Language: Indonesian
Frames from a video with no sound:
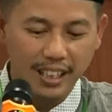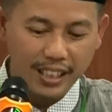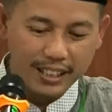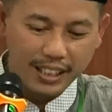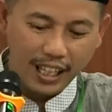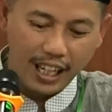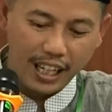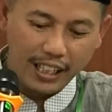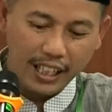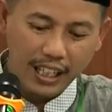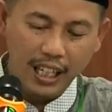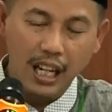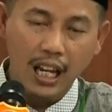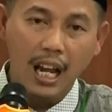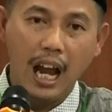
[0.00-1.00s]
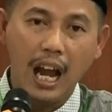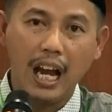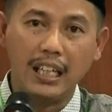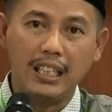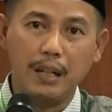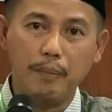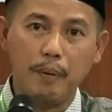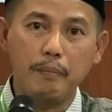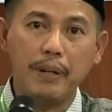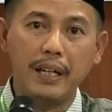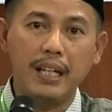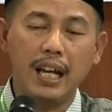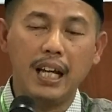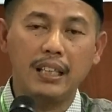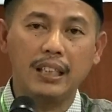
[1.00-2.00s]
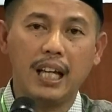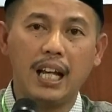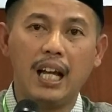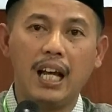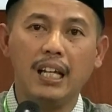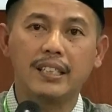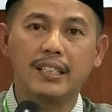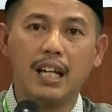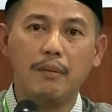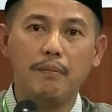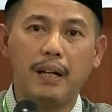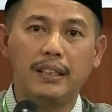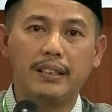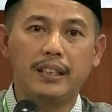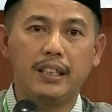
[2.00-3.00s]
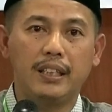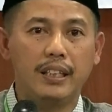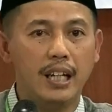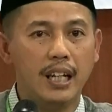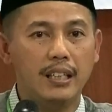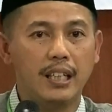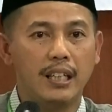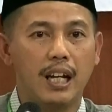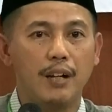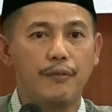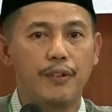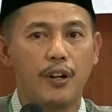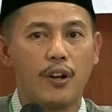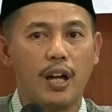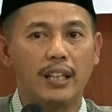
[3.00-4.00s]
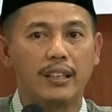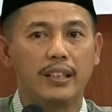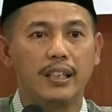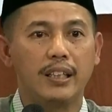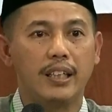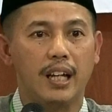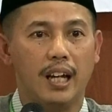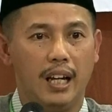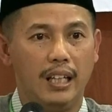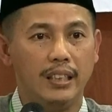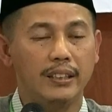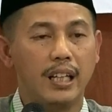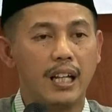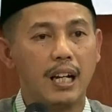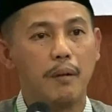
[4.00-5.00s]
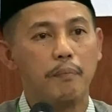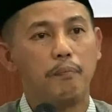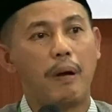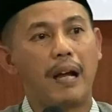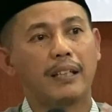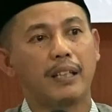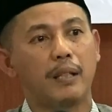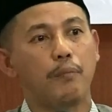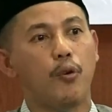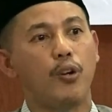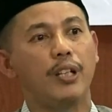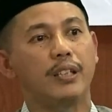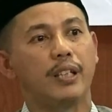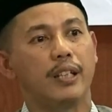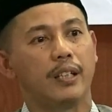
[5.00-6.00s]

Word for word: Sekali lagi ada pembeda antara al-ahzab ad-diniyah dan al-firaq ad-diniyah, antara partai politik